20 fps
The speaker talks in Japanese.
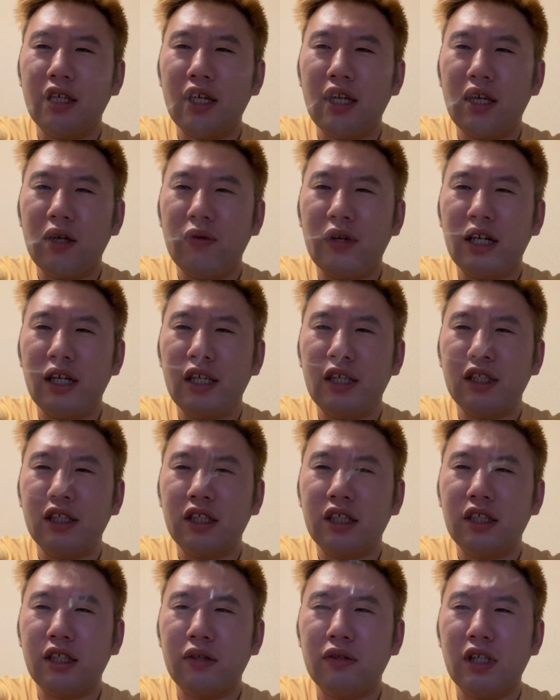え我が家に
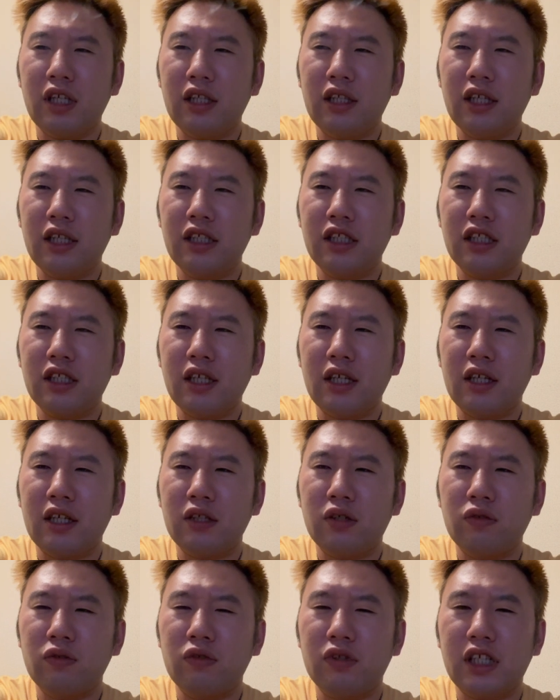来てくれて1年が
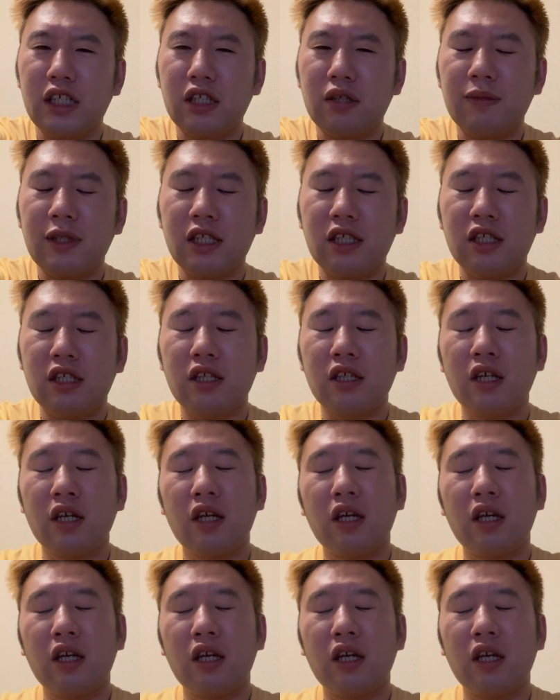ちょうど経ちます、